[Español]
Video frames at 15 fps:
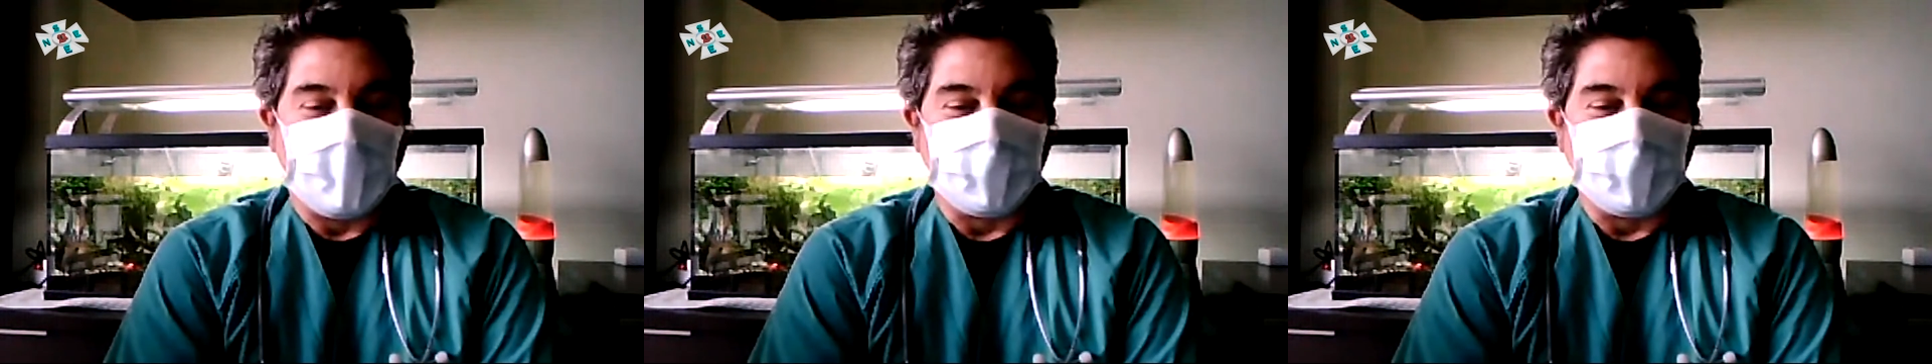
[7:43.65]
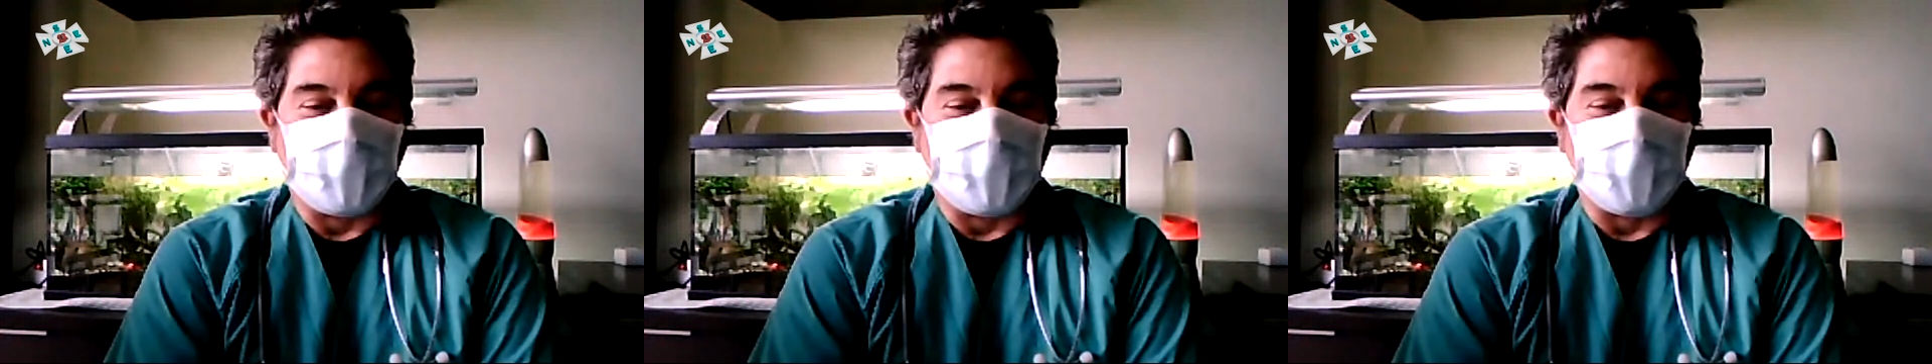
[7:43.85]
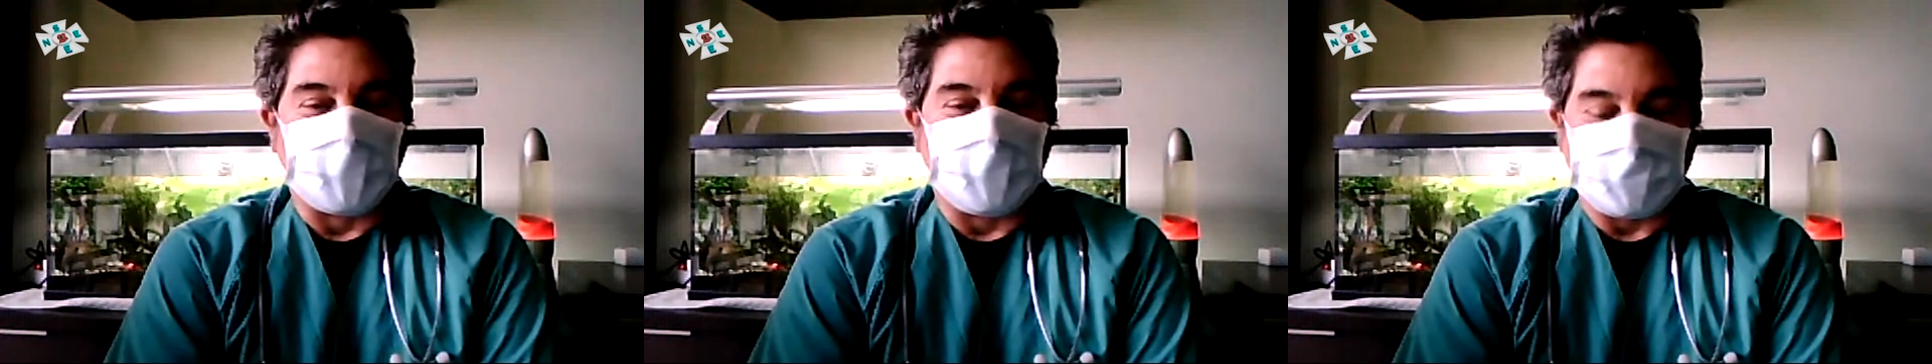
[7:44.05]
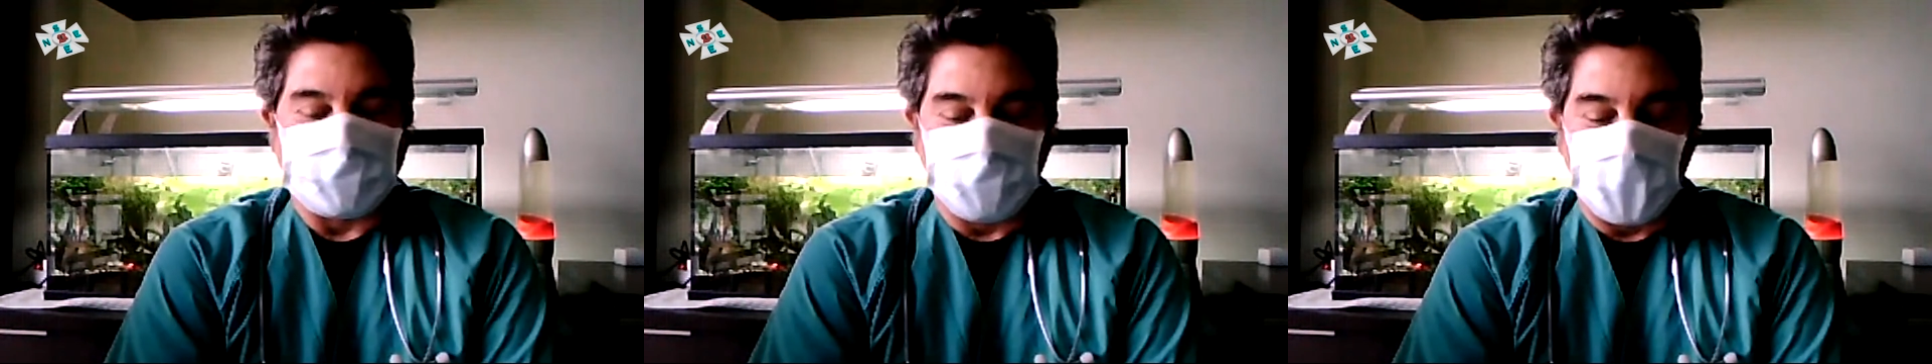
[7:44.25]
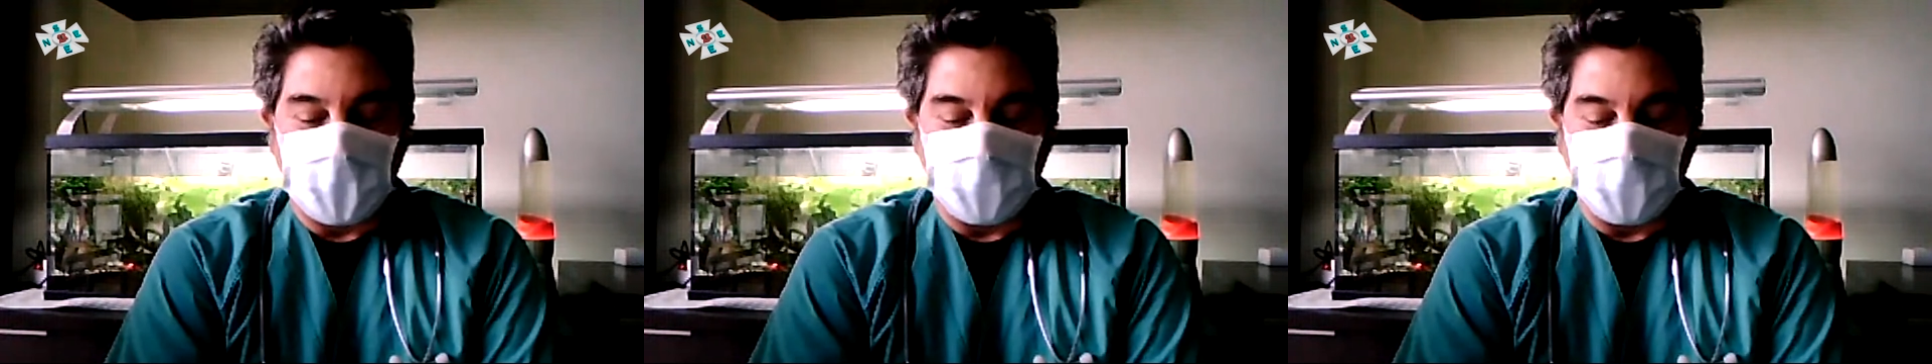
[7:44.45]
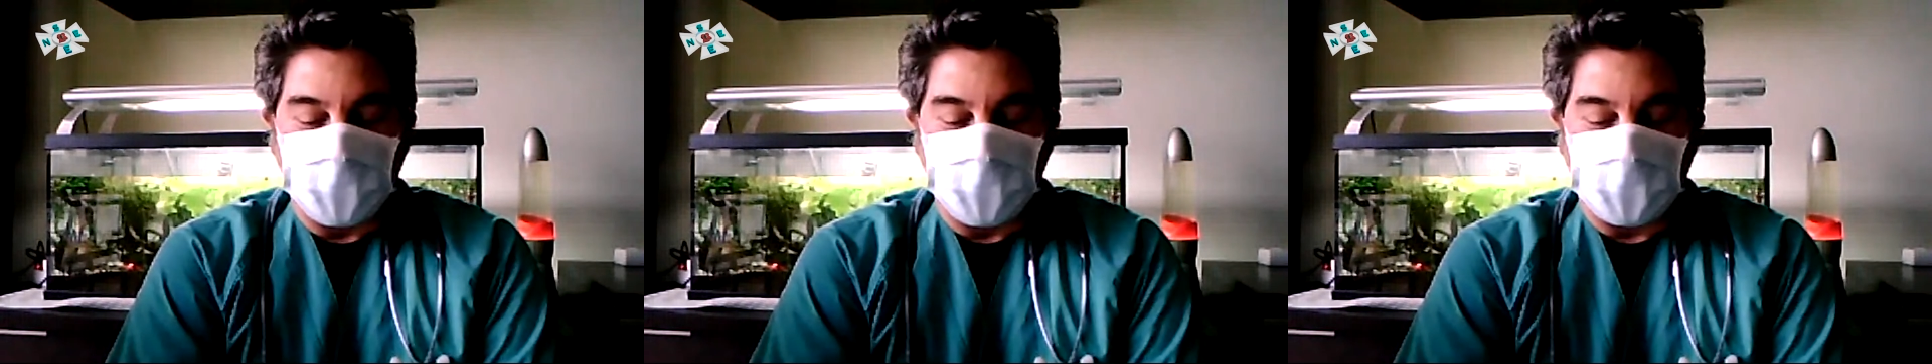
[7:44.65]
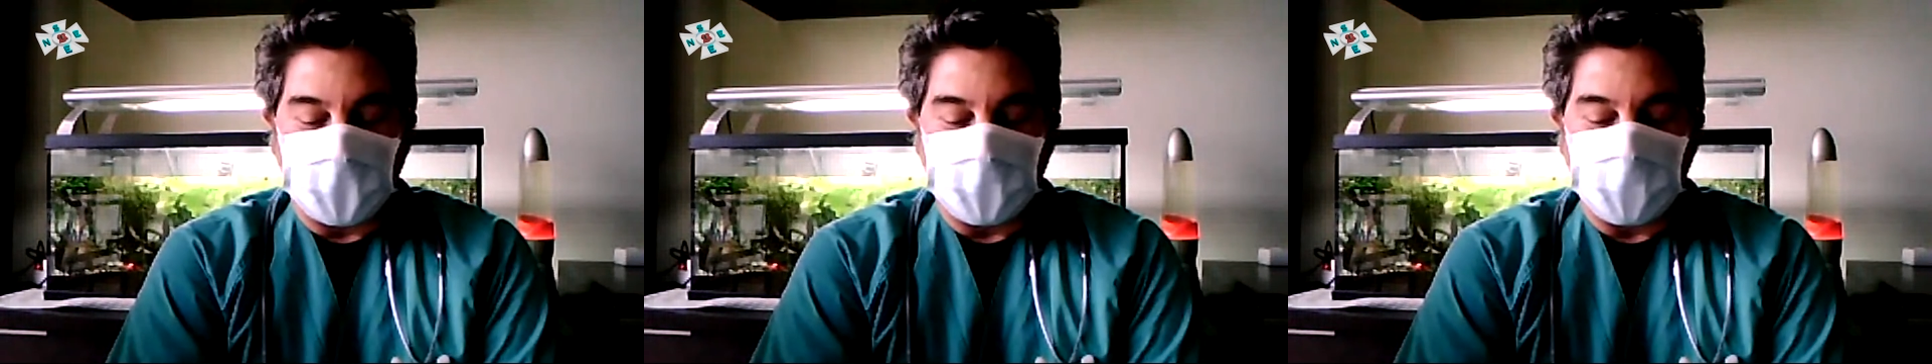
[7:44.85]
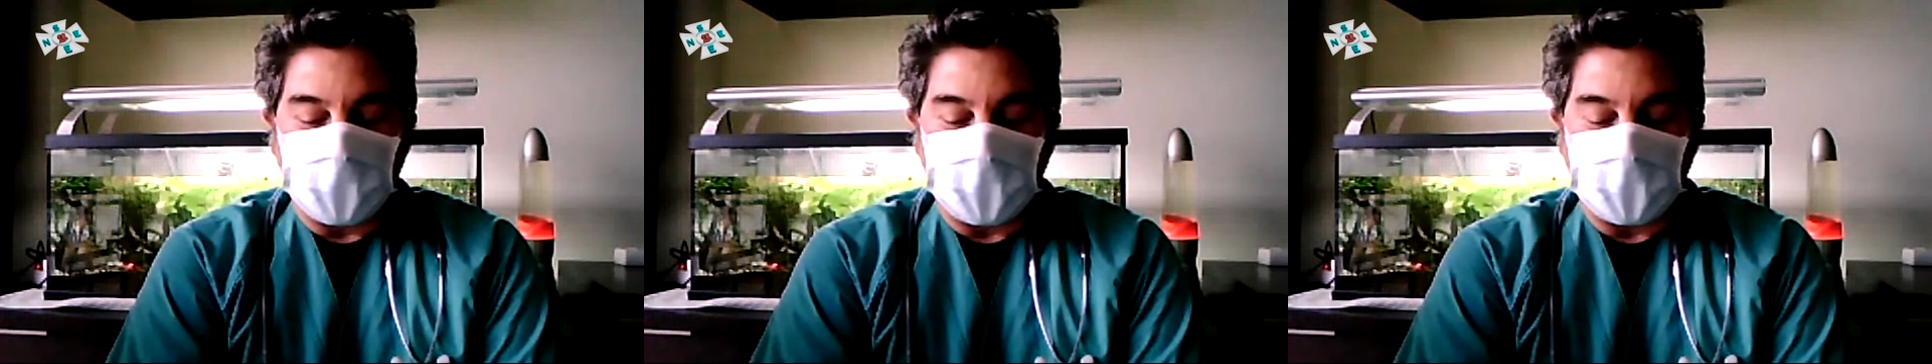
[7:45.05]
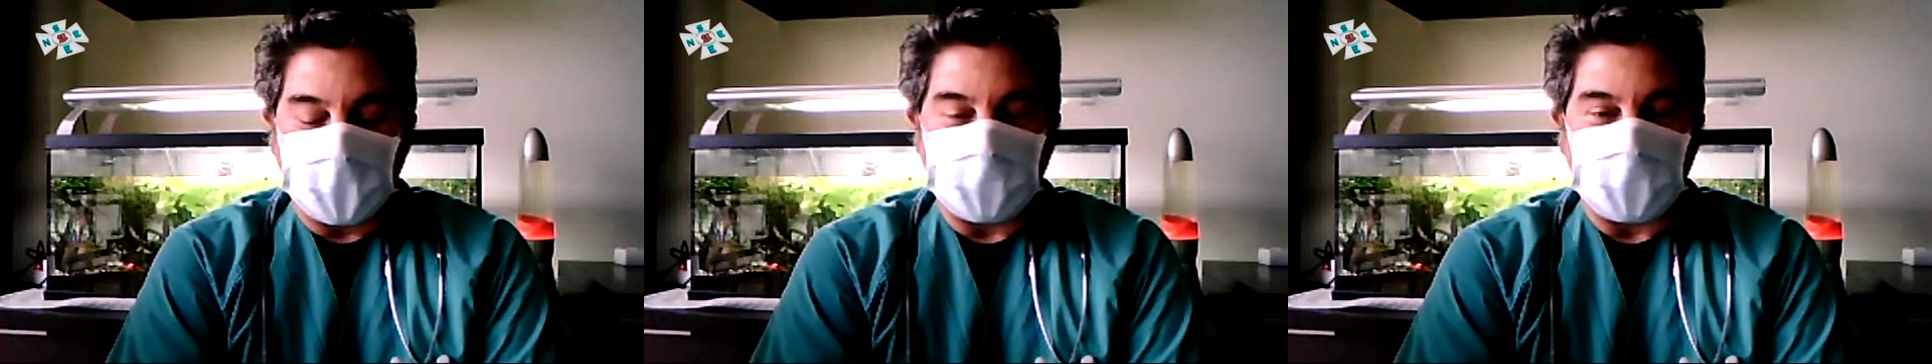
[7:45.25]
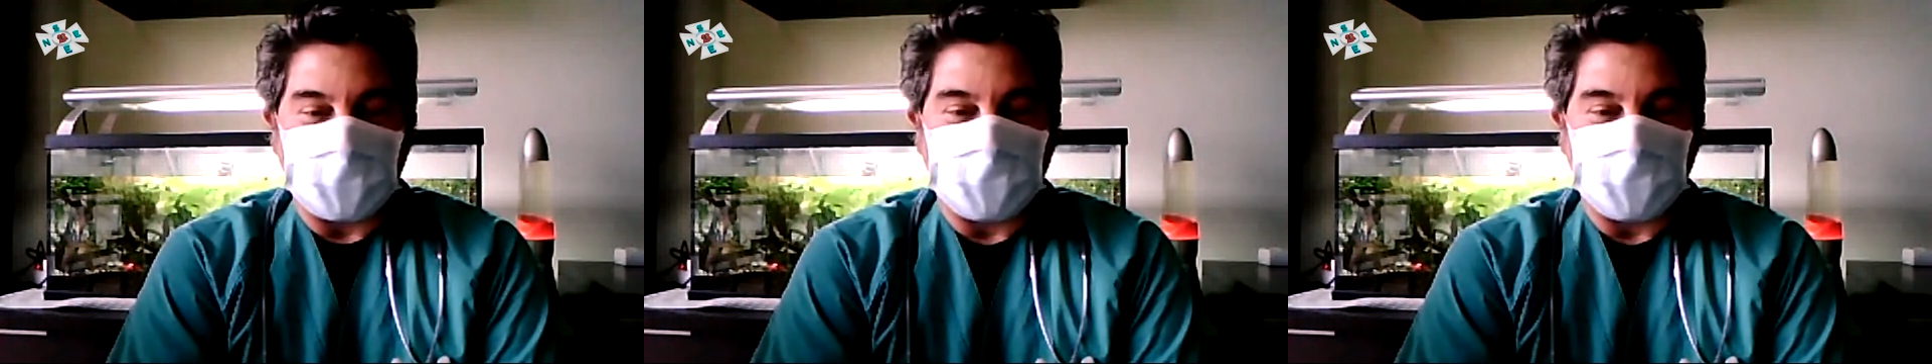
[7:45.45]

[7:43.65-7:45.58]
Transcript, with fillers: Entonces, bueno, lo que yo quería